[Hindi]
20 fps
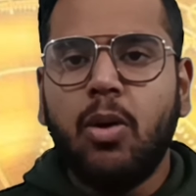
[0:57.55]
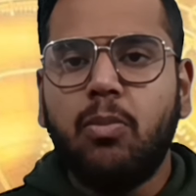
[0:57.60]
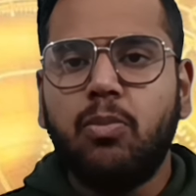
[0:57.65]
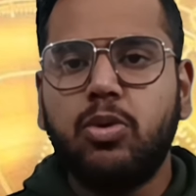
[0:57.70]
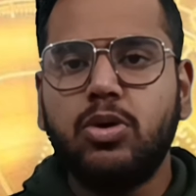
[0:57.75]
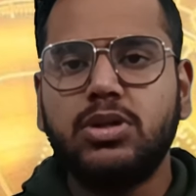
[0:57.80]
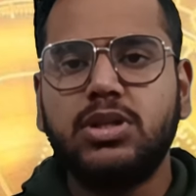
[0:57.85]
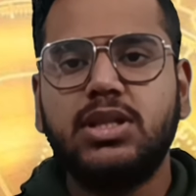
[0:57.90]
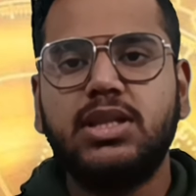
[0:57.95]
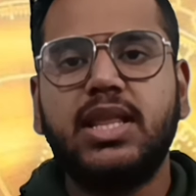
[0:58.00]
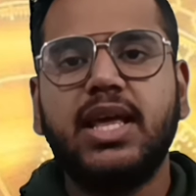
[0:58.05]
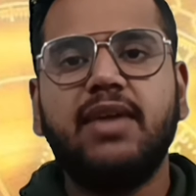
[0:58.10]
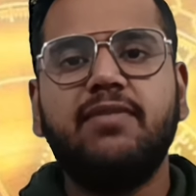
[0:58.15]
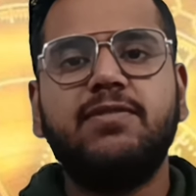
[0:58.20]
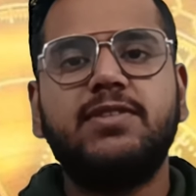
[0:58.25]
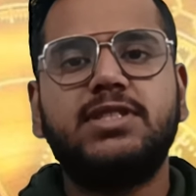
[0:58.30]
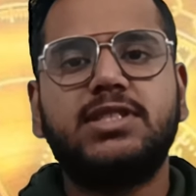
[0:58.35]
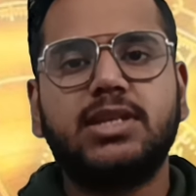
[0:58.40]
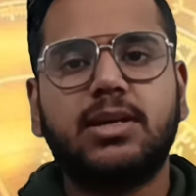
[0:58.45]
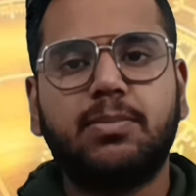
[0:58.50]
बुद्धदेव
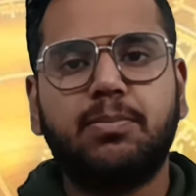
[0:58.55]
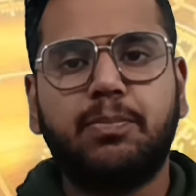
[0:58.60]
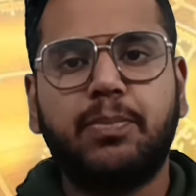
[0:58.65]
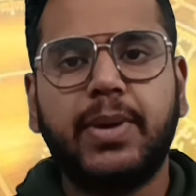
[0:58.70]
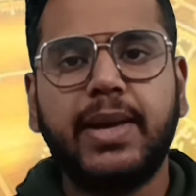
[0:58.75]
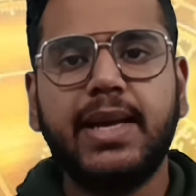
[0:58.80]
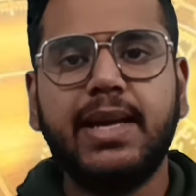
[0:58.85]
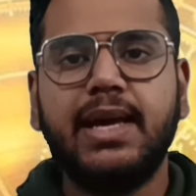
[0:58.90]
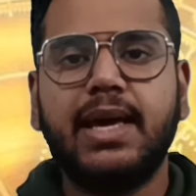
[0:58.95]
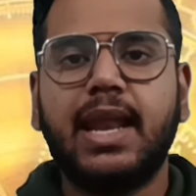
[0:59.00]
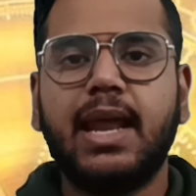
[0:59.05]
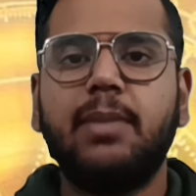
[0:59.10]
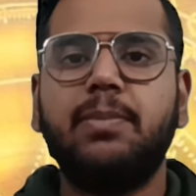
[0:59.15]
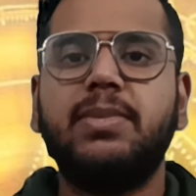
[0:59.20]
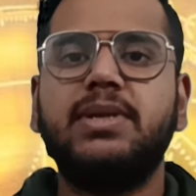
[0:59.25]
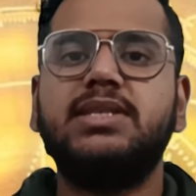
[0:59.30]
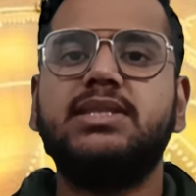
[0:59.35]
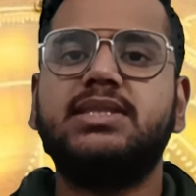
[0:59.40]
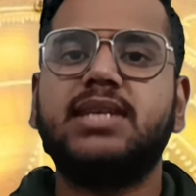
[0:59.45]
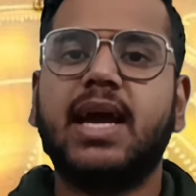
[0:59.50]
जब भी ग्रह
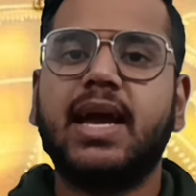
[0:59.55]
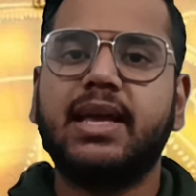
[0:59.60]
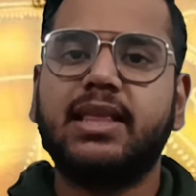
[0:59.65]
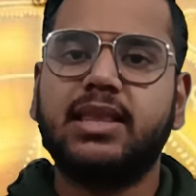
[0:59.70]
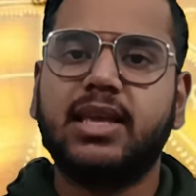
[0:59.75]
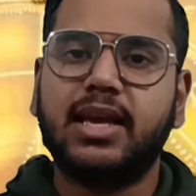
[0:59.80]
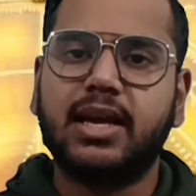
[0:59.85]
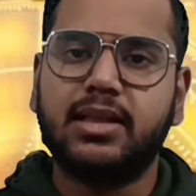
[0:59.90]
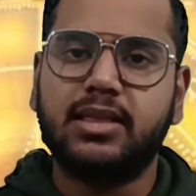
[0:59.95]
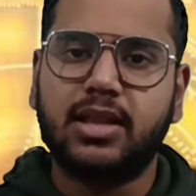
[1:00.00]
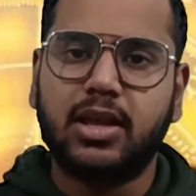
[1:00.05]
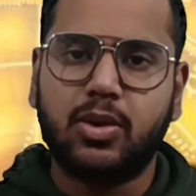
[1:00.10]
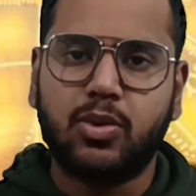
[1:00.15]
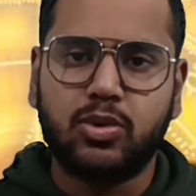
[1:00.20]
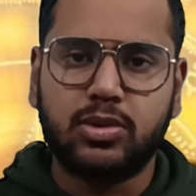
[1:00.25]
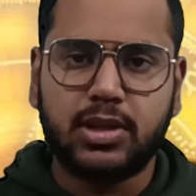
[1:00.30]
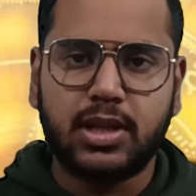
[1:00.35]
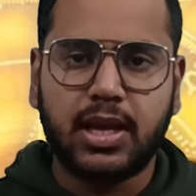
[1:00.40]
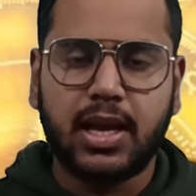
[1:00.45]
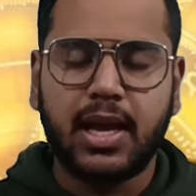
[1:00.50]
पंचायत के अंदर
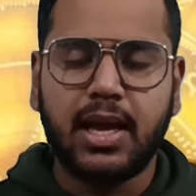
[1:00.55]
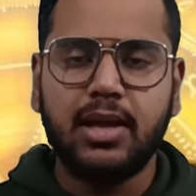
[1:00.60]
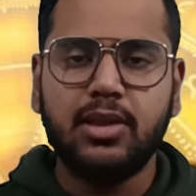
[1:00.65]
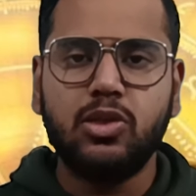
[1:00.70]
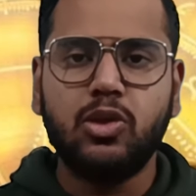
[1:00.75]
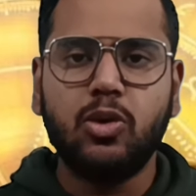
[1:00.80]
होते हैं